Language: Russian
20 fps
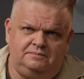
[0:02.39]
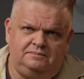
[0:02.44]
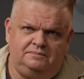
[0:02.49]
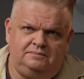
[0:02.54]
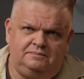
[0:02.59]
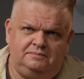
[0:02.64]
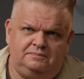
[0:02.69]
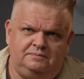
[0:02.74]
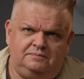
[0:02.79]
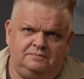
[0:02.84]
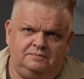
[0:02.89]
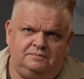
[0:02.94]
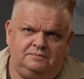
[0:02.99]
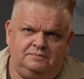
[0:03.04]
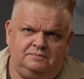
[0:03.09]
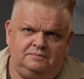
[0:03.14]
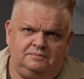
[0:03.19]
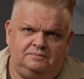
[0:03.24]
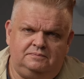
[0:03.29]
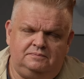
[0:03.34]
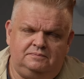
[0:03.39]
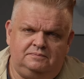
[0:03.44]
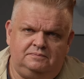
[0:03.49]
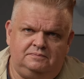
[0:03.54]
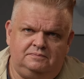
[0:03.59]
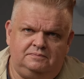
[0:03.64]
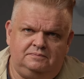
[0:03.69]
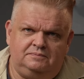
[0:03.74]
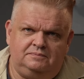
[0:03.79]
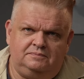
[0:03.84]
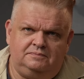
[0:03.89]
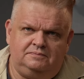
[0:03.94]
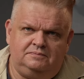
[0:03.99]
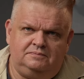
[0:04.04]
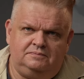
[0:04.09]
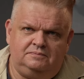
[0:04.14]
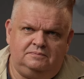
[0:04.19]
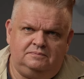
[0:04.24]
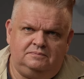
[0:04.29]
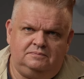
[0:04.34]
как ты относишься к фильмам
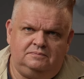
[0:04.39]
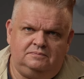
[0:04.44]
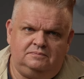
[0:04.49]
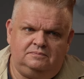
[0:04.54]
ужасов?